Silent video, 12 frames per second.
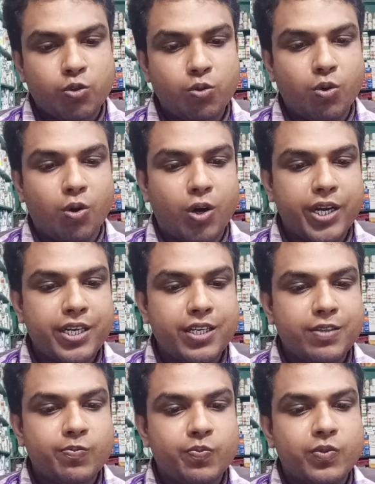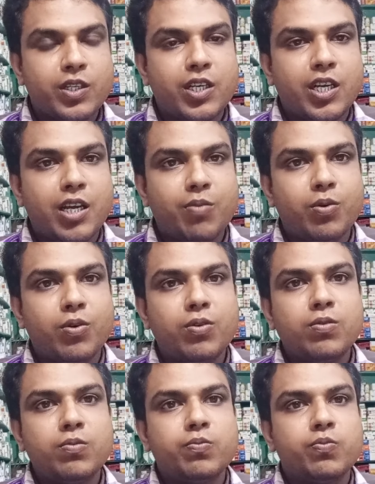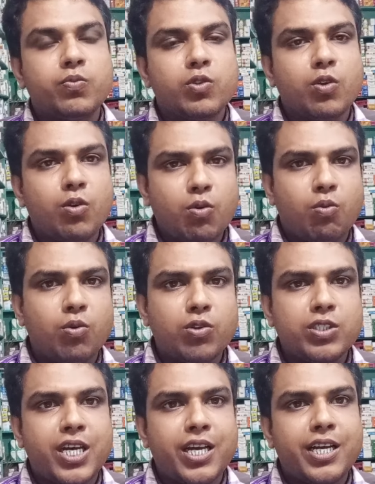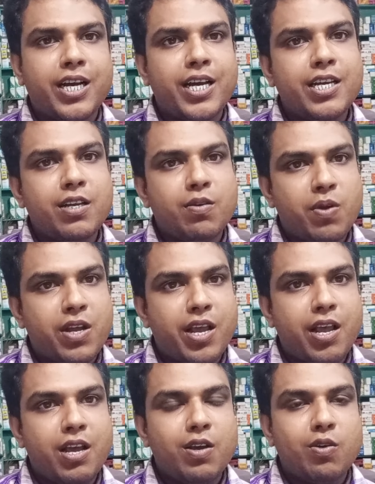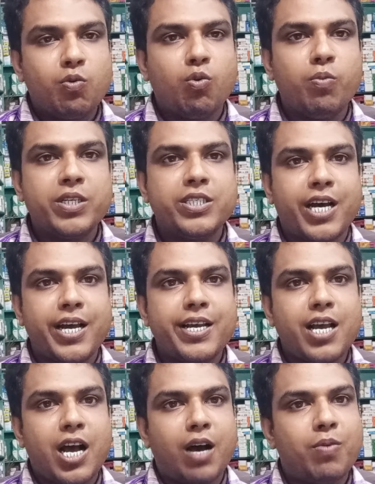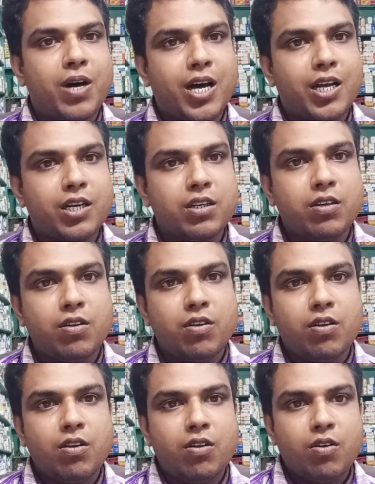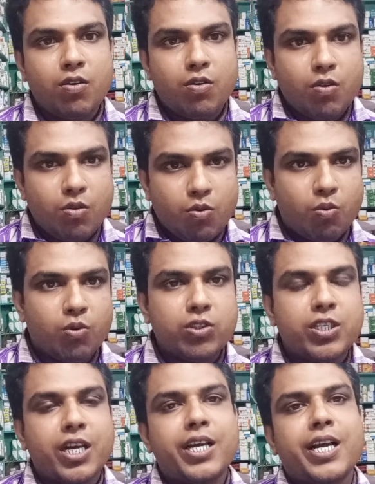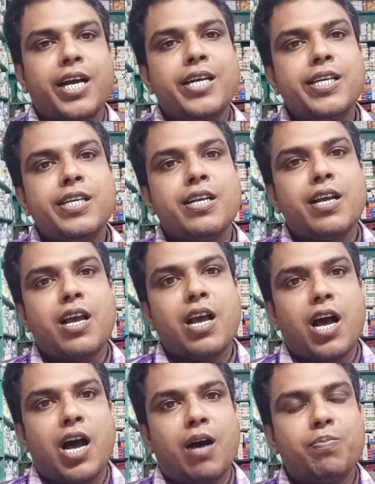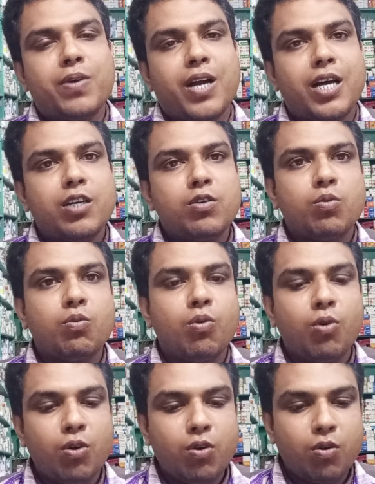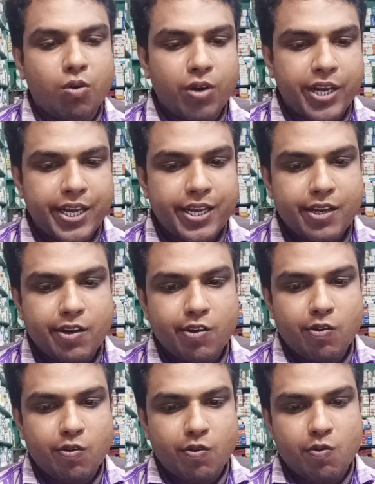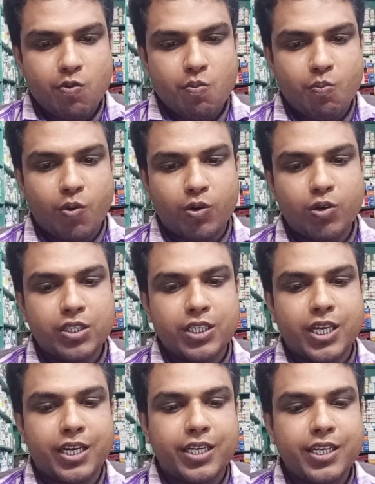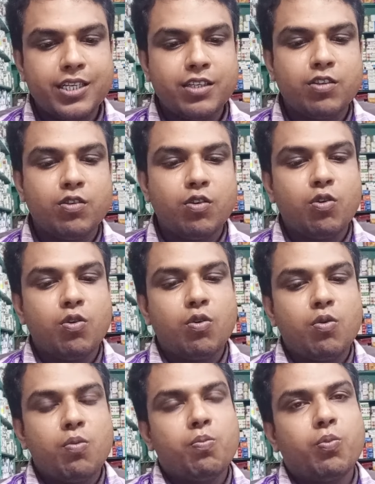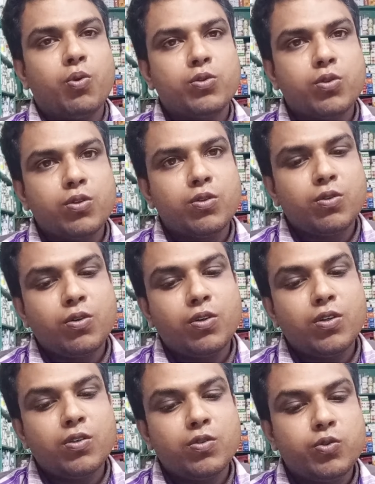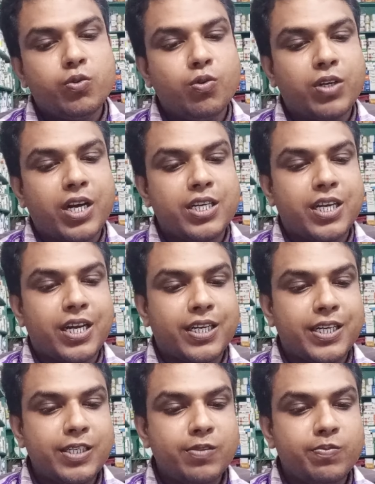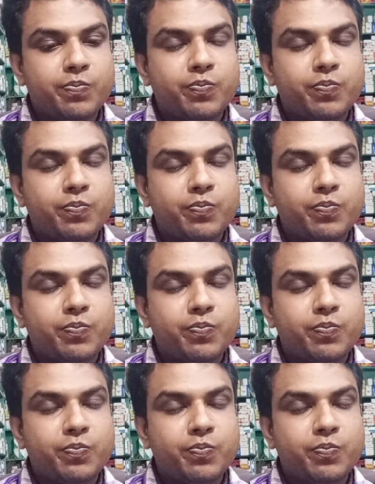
শুরু হয় এবং কোনো জায়গায় কমে যায় আবার কোনো জায়গায় আপনার গোল হয়ে বড় হতে থাকে প্রচণ্ড চুলকানি থাকে